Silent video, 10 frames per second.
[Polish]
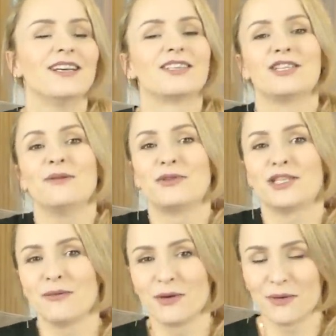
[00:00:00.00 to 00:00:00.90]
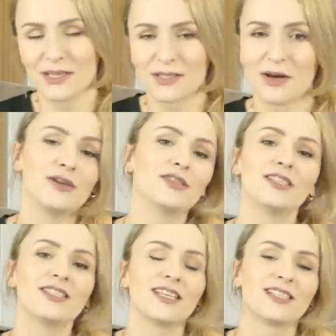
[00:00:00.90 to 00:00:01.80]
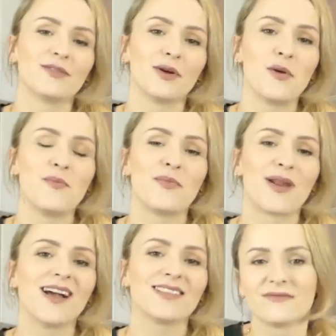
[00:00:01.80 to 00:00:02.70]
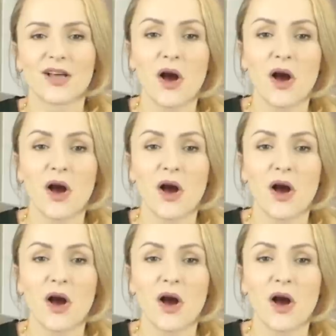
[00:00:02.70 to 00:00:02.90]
szybciej mogła skończyć tę swoją pracę.